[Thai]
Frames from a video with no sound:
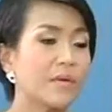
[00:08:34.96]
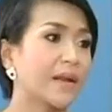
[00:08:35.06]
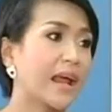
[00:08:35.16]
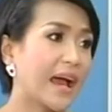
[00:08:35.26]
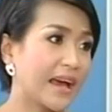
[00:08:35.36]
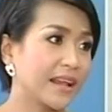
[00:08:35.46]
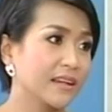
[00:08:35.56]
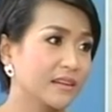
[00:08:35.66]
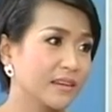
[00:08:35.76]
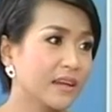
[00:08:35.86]
มีปัญหาอะไรเล
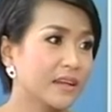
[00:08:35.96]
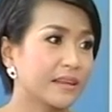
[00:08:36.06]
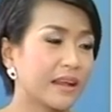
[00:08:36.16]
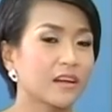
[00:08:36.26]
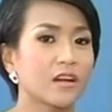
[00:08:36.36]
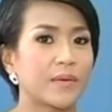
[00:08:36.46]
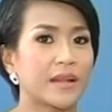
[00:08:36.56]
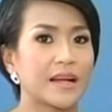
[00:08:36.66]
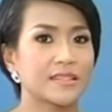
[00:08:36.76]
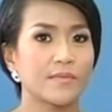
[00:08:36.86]
ยแต่ถ้าเกิดเป็น
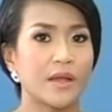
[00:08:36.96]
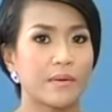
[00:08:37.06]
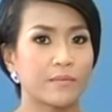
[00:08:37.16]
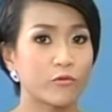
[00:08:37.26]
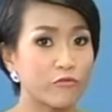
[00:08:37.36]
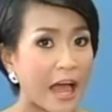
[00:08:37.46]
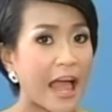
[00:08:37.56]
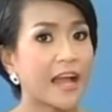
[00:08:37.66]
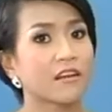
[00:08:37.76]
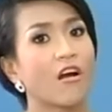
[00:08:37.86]
ทาราซีเมียแบบรุนแร
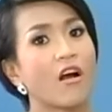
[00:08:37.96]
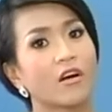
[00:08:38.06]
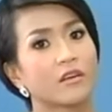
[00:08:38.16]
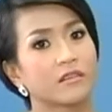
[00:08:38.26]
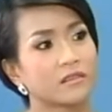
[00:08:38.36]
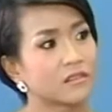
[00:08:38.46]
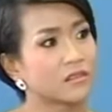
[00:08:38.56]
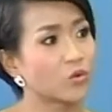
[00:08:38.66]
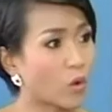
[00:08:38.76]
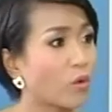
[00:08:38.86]
งก็
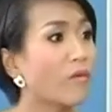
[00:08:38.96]
อยู่คุณห